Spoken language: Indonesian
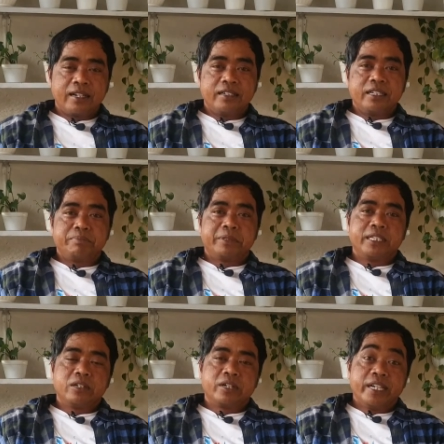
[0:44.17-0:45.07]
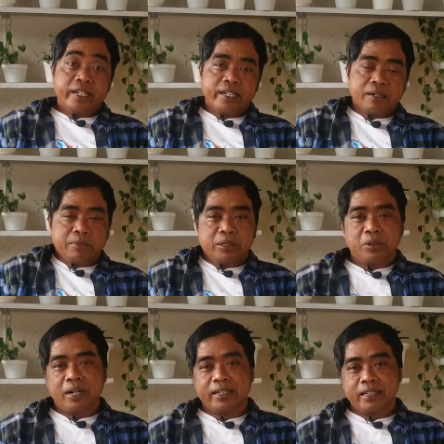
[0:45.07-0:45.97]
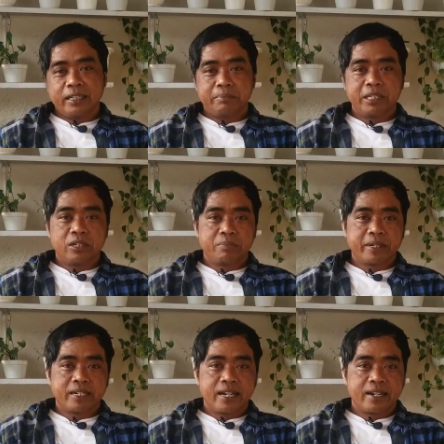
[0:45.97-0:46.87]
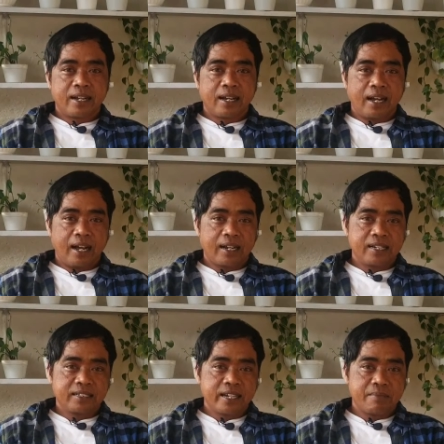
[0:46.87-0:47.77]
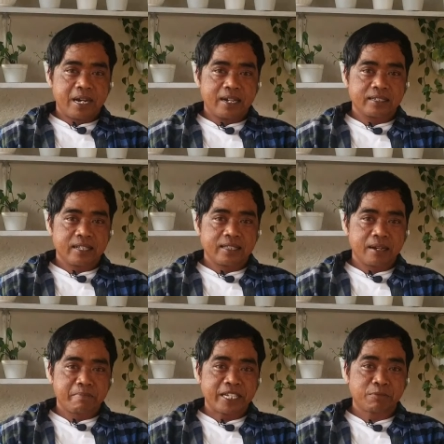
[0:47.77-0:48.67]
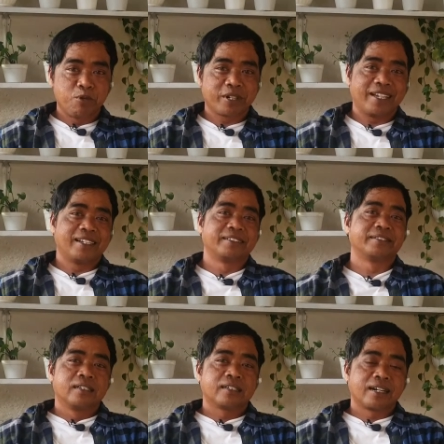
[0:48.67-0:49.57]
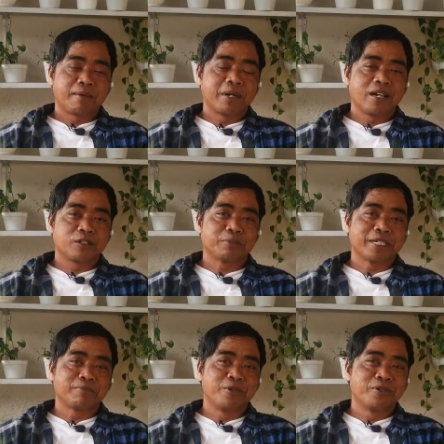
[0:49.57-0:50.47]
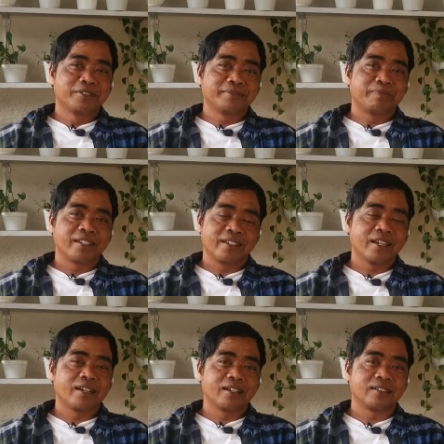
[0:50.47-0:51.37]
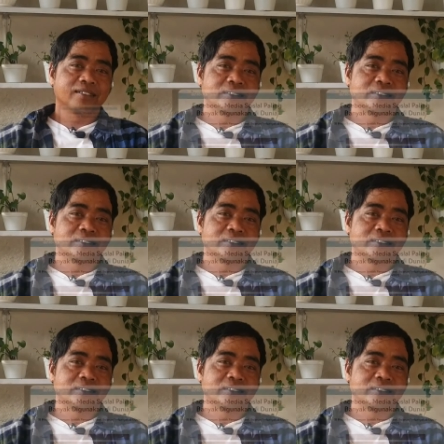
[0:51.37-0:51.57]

Dan di video ini kebetulan ini video perdana akan saya bahas tentang Facebook ya. Kenapa harus Facebook? Ya,